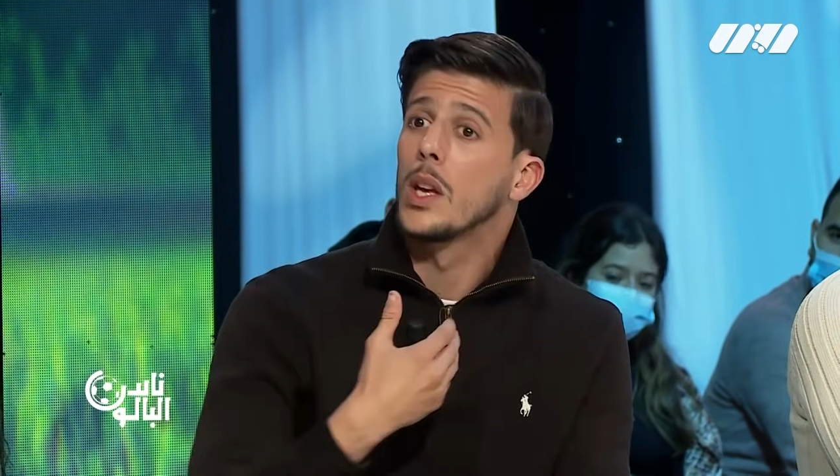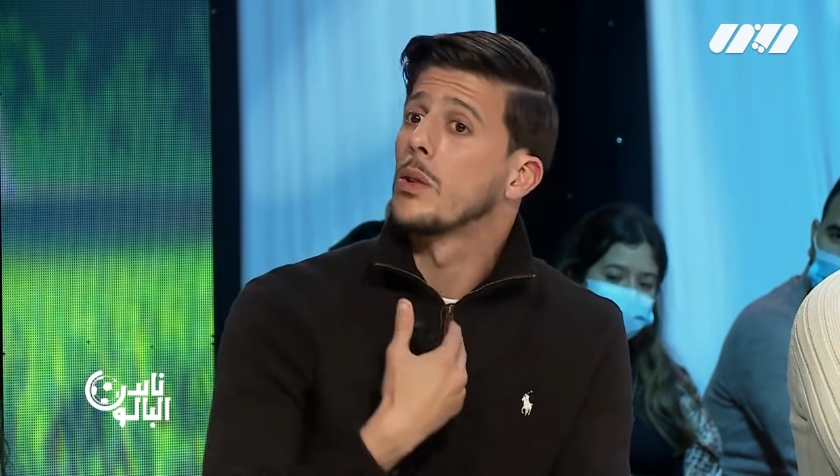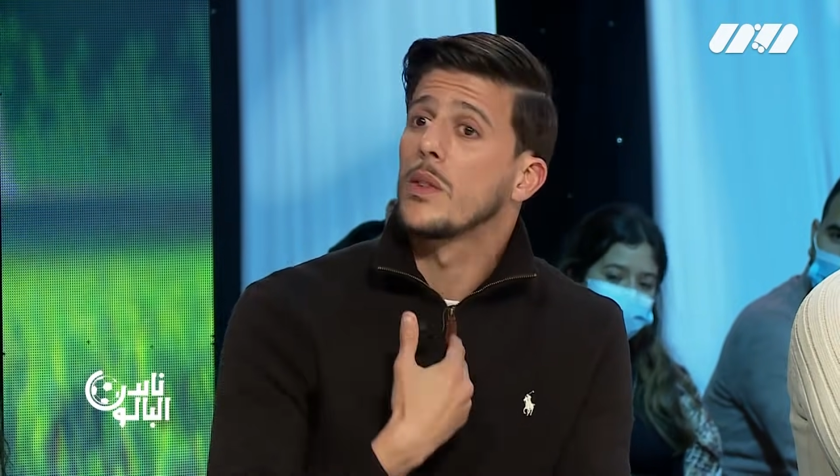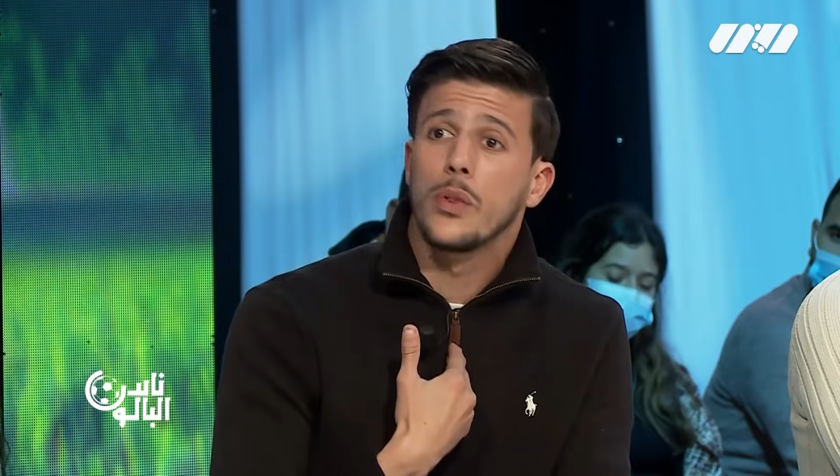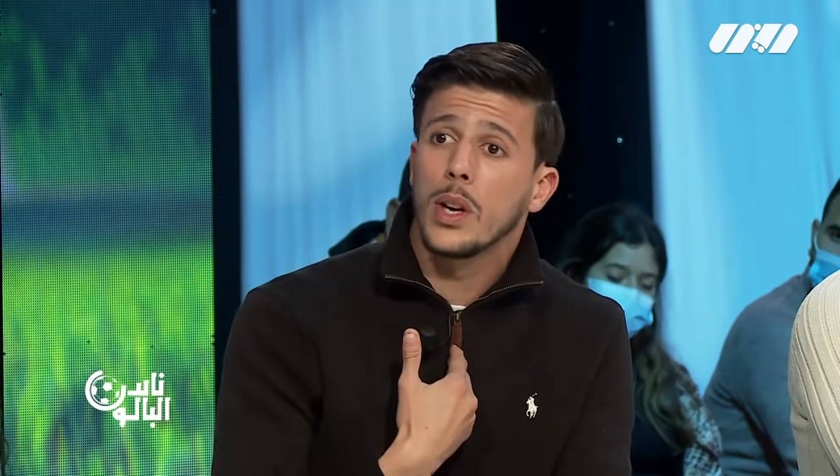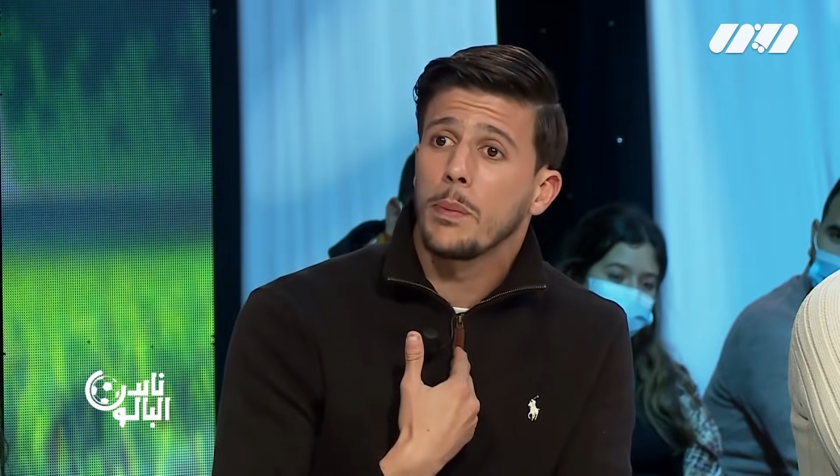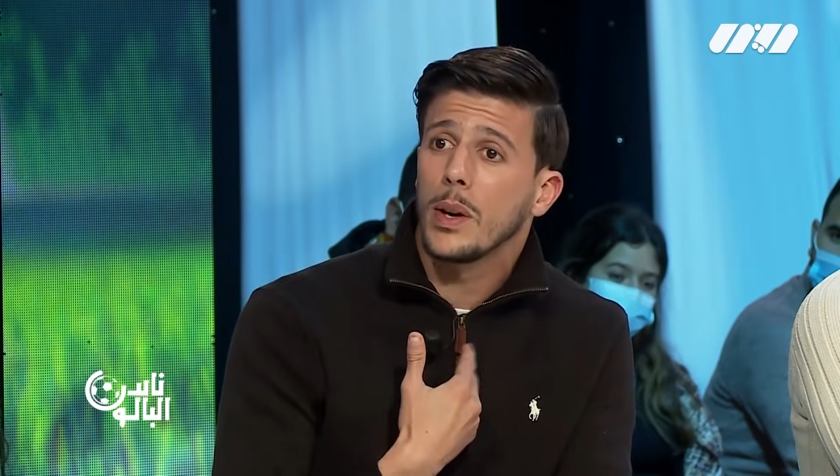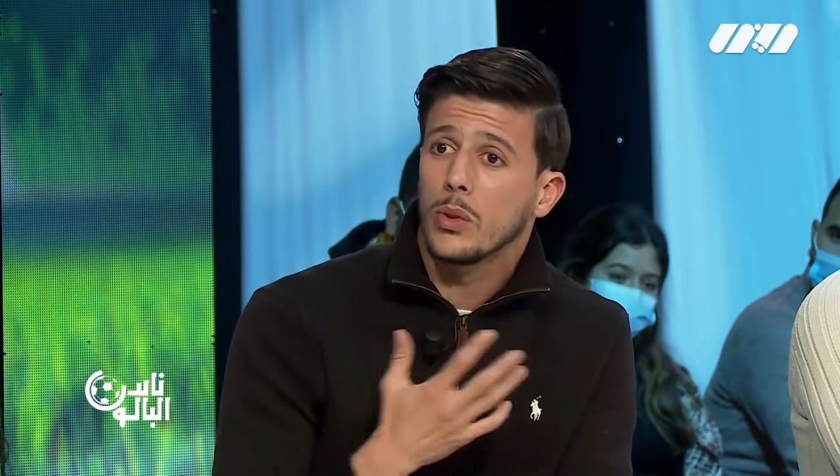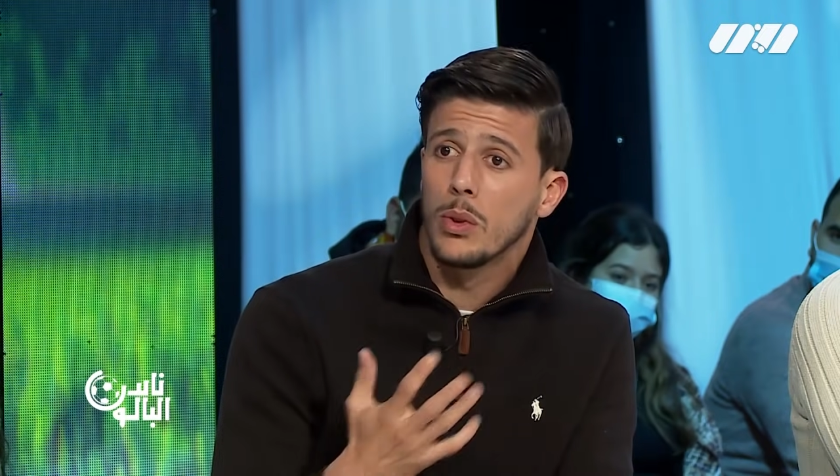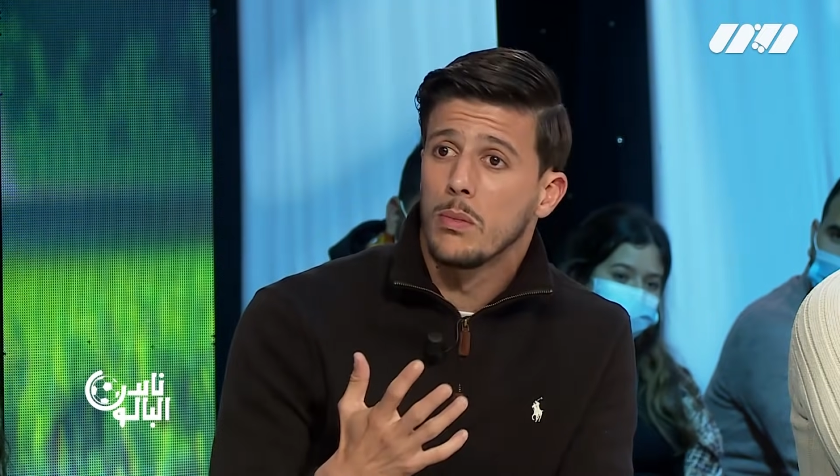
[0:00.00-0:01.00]
Il voulait
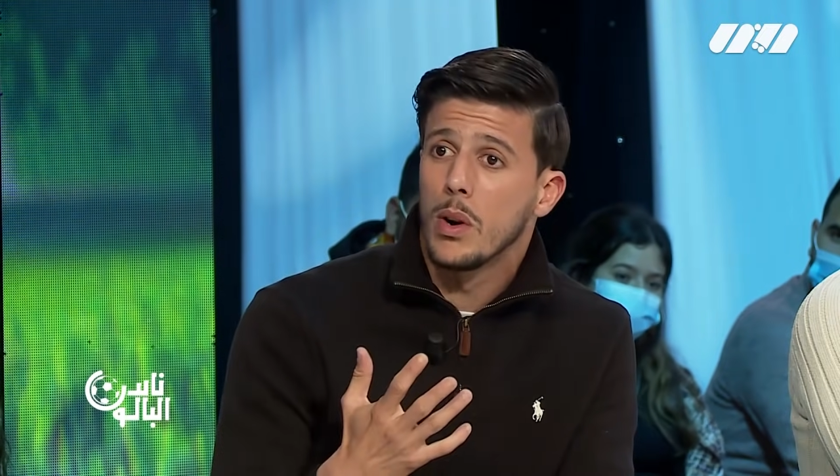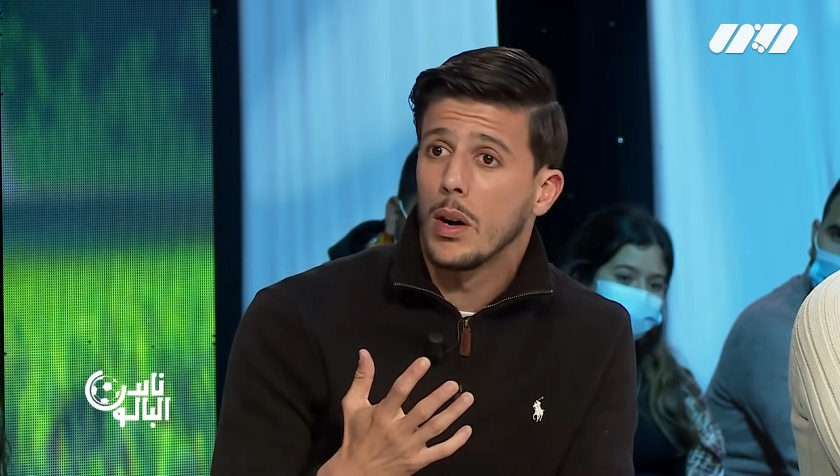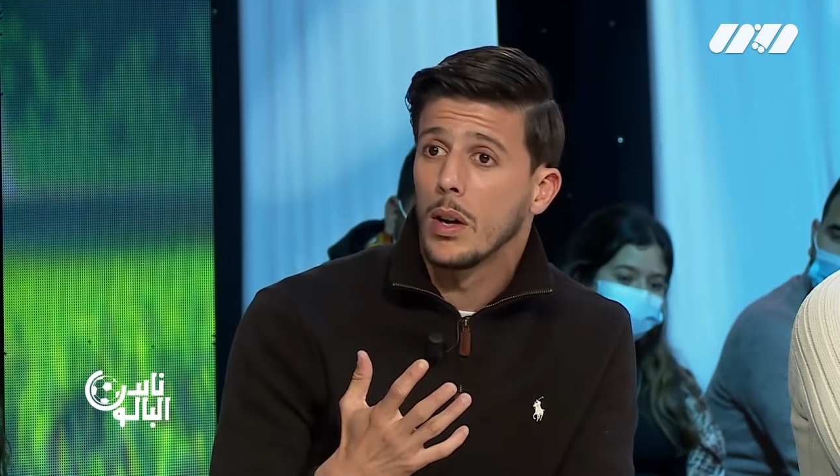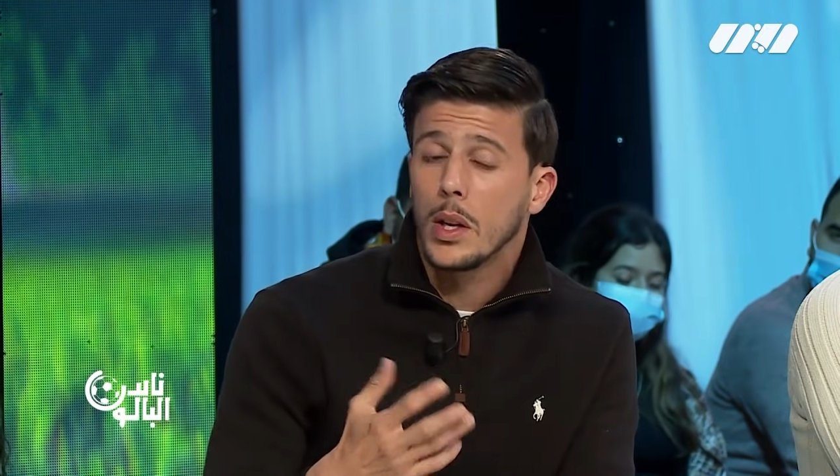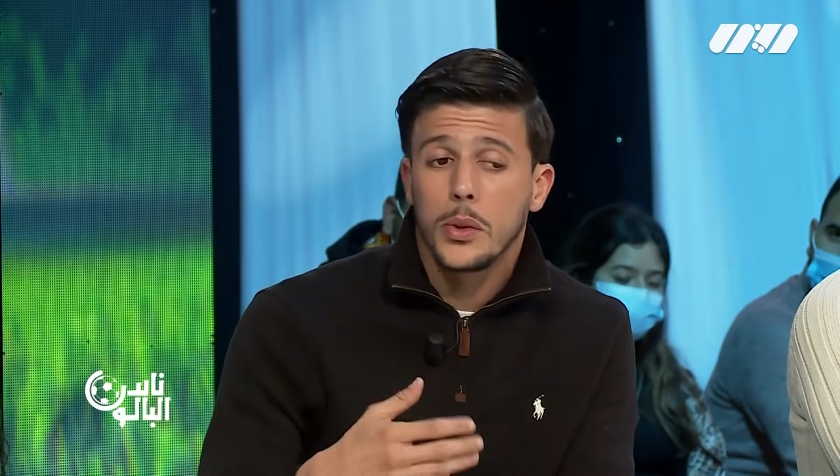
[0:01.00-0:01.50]
pas deux mois.